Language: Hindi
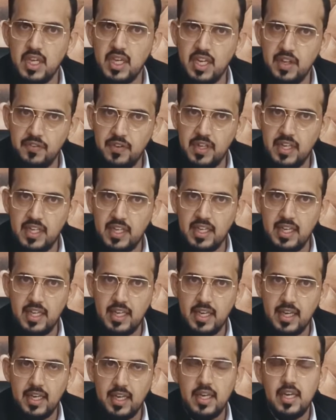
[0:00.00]
तारीफ़ ही निकली
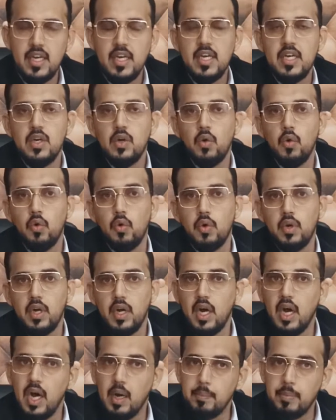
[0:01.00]
है और
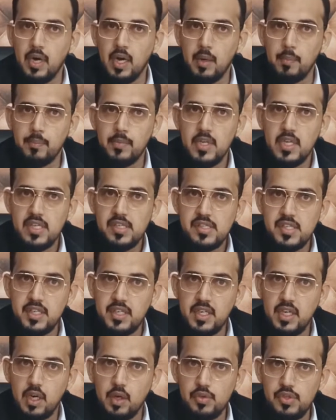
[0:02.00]
अब हम
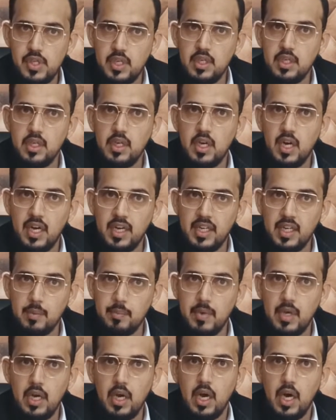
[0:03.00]
सिटी हाउसिंग खारिया
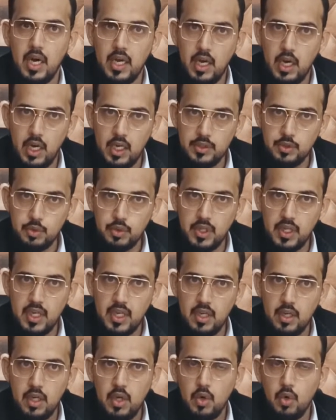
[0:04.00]
में आ, आ चुके
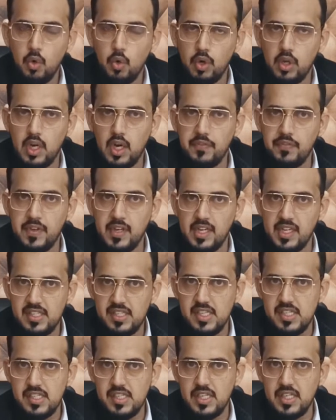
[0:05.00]
हैं और काफ़ी
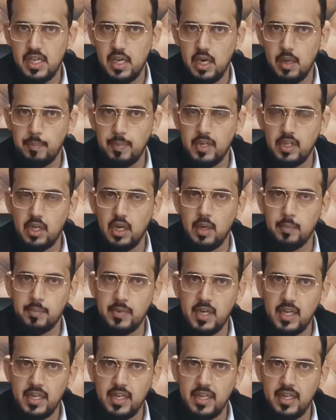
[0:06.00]
अरसे से यहाँ पर काम
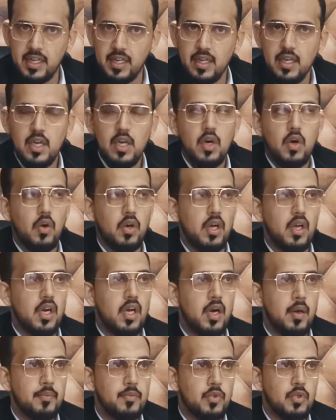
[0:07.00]
कर रहे हैं और
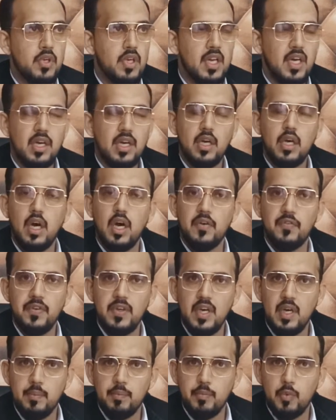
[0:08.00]
अल्हम्दुलिल्लाह
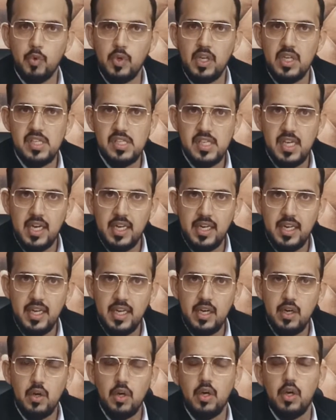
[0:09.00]
काफ़ी हम बुकिंग्स कर रहे
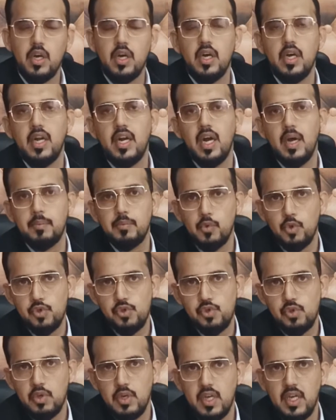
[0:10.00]
हैं अगर अगर आप
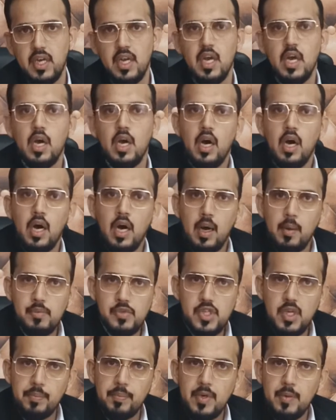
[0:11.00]
दोस्तों ने
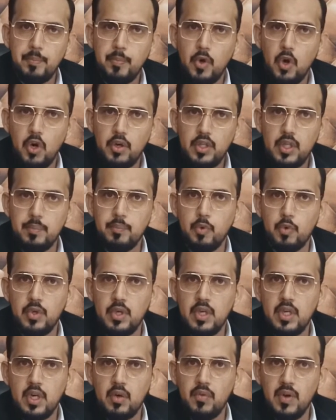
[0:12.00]
हमसे अपने प्लॉट की
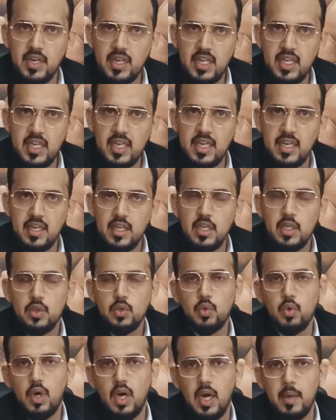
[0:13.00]
बुकिंग करवानी है
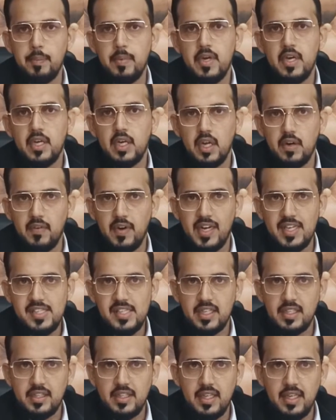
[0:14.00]
तो आप करवा
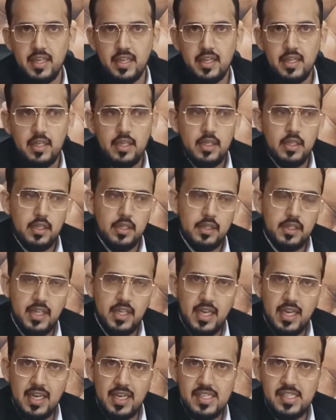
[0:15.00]
सकते हैं
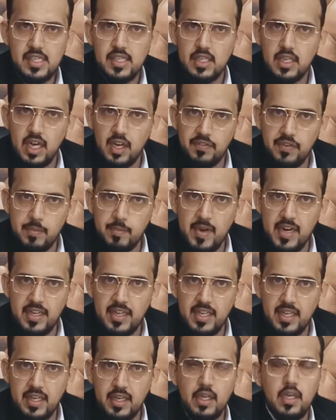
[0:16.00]
डीलर्स काफ़ी
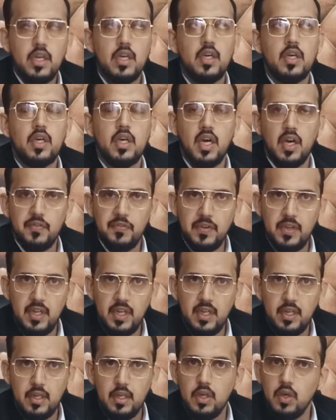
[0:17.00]
बैठे हैं
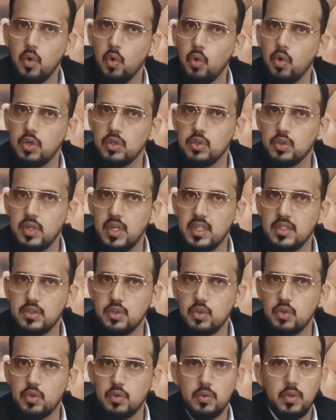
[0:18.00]
काफ़ी लोग जो हैं
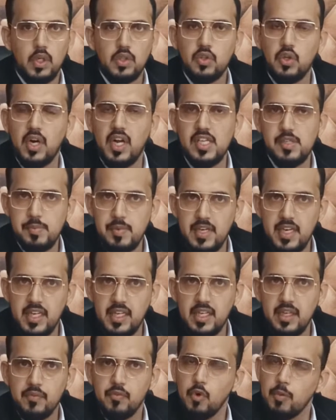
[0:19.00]
जो ऑथोराइज भी
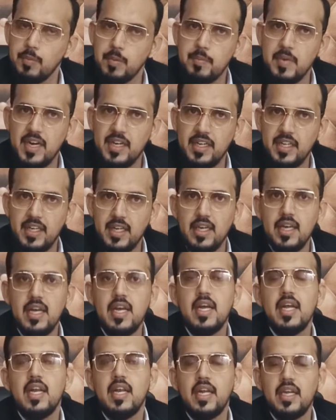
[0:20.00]
नहीं हैं वो भी बैठे हैं
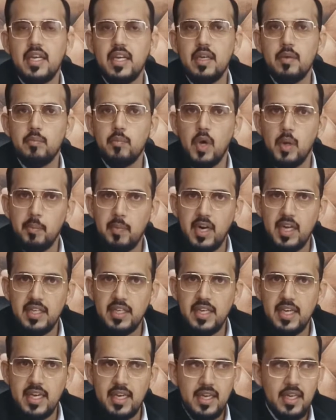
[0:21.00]
लेकिन मामला
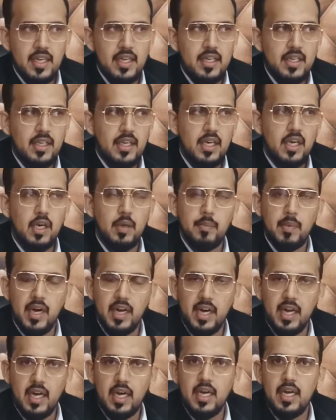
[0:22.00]
ये है कि
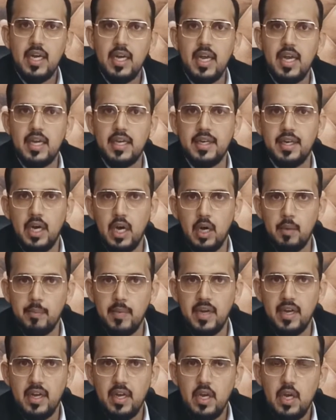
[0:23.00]
हमारा एक नाम
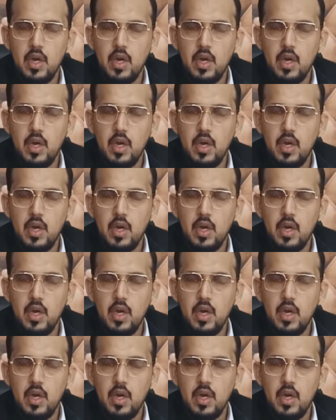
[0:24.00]
है